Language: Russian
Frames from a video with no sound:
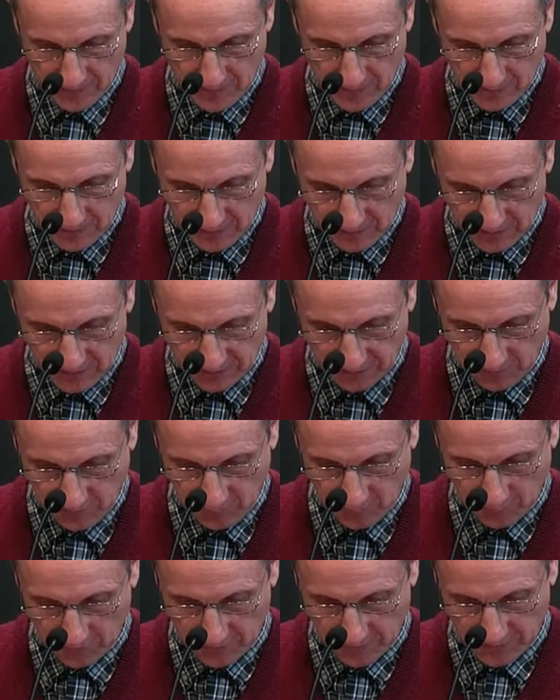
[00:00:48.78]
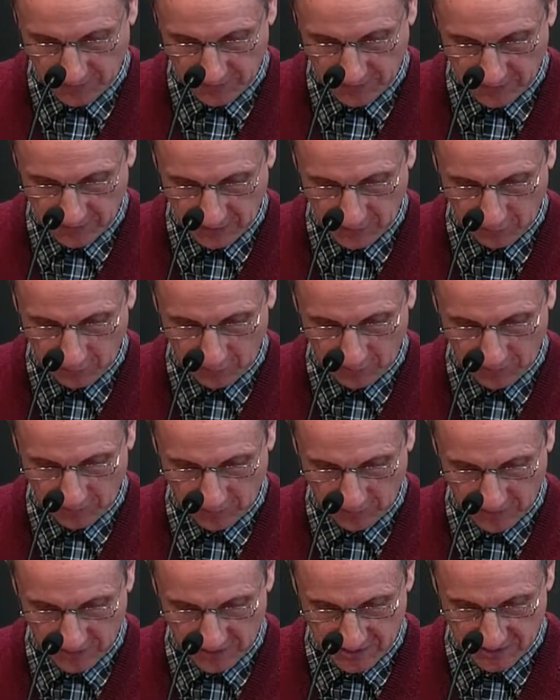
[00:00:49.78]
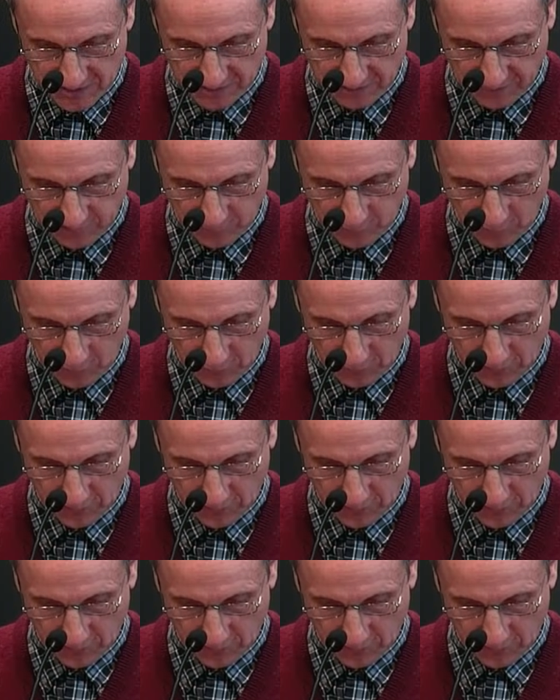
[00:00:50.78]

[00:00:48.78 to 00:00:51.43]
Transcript: Как свободные, не как употребляющие свободу